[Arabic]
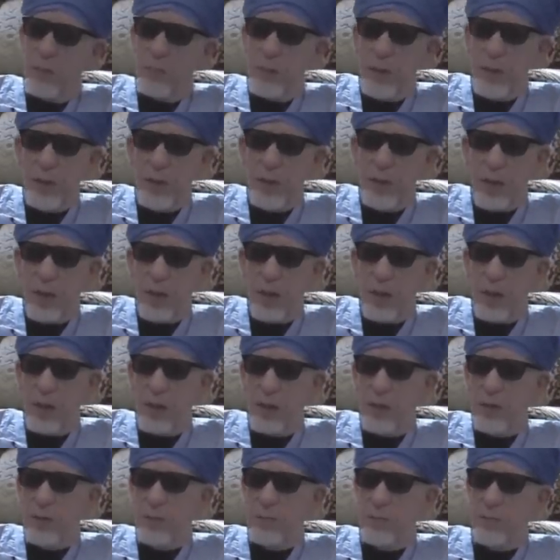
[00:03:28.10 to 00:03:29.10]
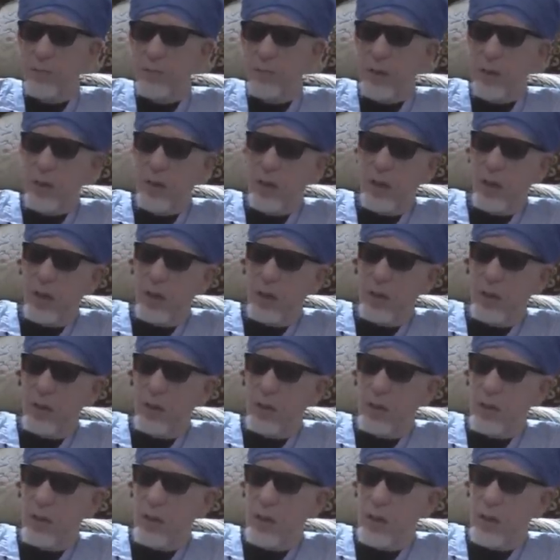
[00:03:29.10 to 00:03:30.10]
بينا من خلال
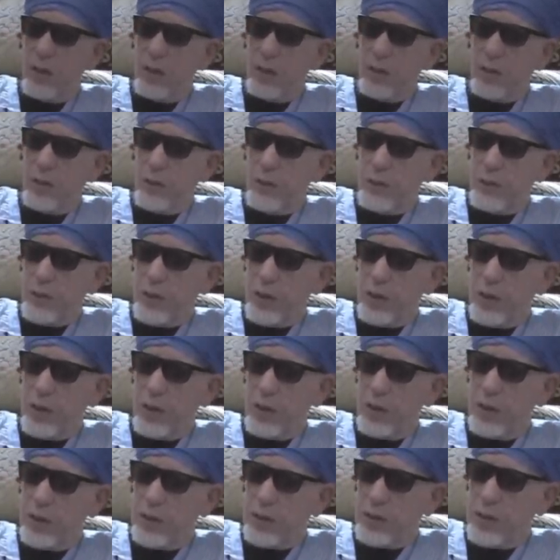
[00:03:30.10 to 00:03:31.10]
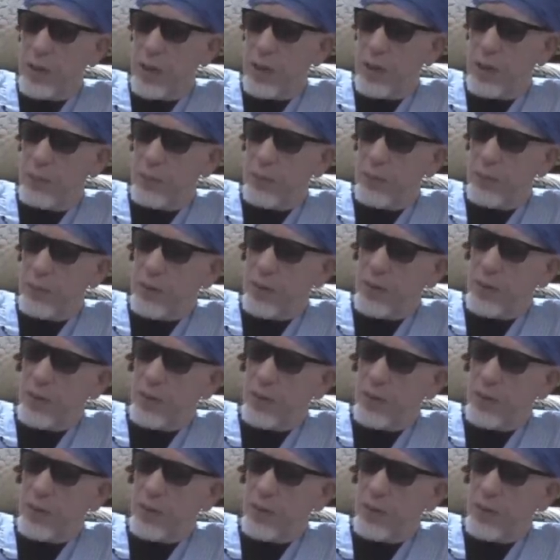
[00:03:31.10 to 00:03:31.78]
هذا التفكير الإسلامي